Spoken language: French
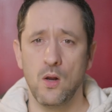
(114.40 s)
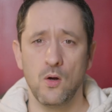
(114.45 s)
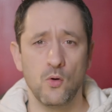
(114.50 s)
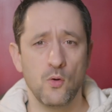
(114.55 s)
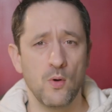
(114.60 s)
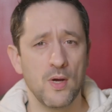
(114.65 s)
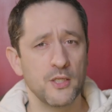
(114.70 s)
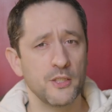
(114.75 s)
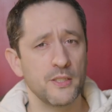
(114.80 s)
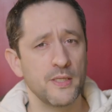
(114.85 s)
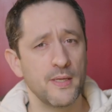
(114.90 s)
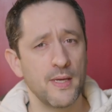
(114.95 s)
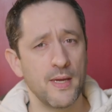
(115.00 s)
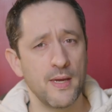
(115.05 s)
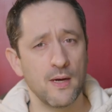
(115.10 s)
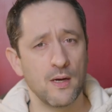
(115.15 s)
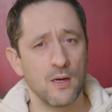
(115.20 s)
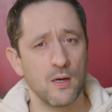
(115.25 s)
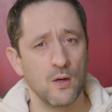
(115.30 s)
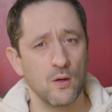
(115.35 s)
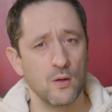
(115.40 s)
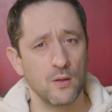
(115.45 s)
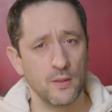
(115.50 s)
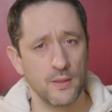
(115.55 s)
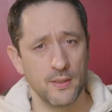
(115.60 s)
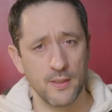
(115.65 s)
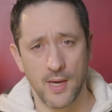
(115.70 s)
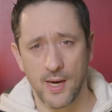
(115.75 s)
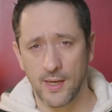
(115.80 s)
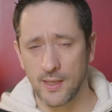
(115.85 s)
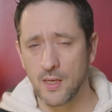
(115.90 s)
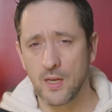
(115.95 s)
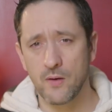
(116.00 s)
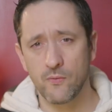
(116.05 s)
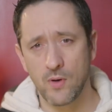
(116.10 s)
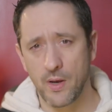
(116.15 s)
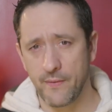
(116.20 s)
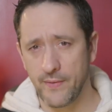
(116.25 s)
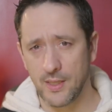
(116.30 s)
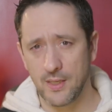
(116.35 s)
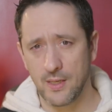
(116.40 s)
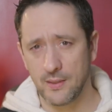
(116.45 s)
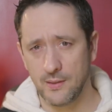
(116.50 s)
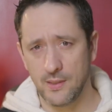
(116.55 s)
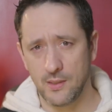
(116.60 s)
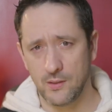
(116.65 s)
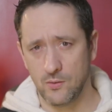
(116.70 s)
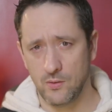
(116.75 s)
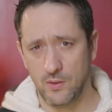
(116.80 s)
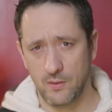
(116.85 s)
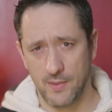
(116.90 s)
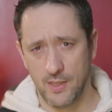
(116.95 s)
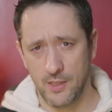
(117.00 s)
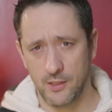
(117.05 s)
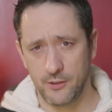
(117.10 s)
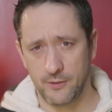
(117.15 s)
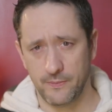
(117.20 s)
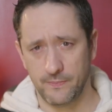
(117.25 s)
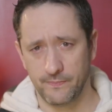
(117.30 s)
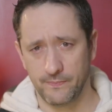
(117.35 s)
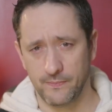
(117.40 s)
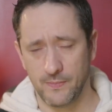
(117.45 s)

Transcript: Le HDR n'a rien à voir avec la taille de l'image.